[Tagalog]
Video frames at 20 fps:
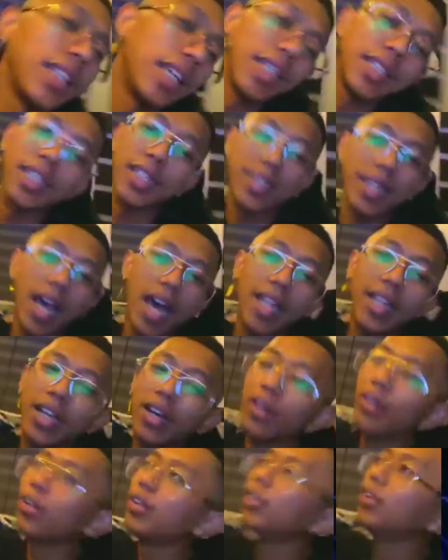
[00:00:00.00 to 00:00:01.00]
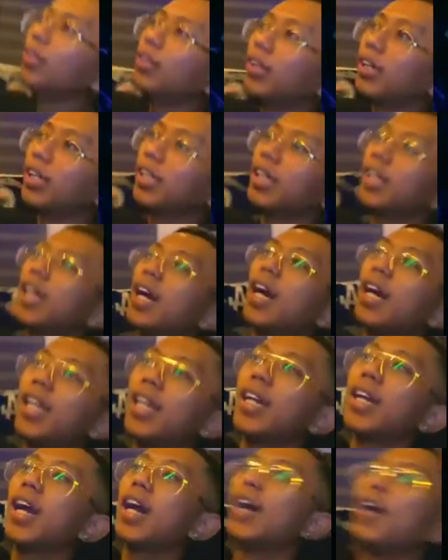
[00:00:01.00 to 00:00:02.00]
nagsasana all. Alika,
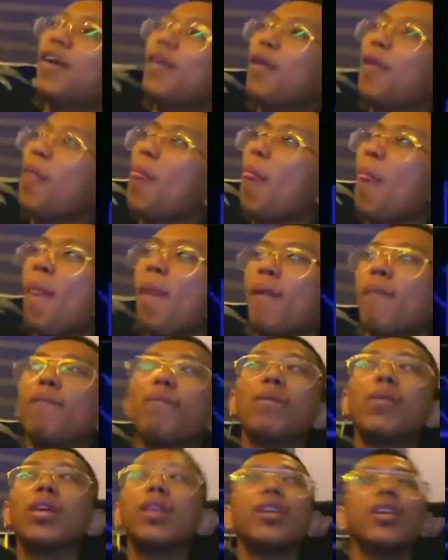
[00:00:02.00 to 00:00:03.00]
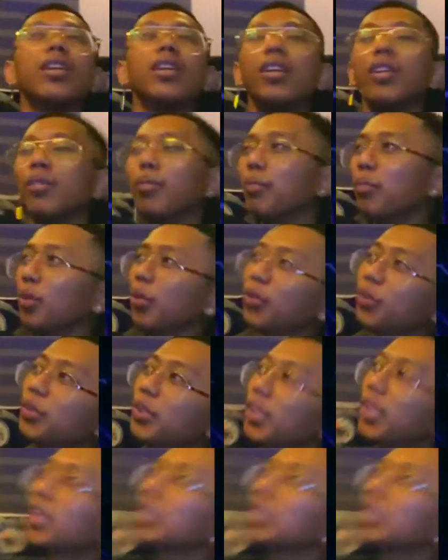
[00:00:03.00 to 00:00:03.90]
alika. Yung Flowgy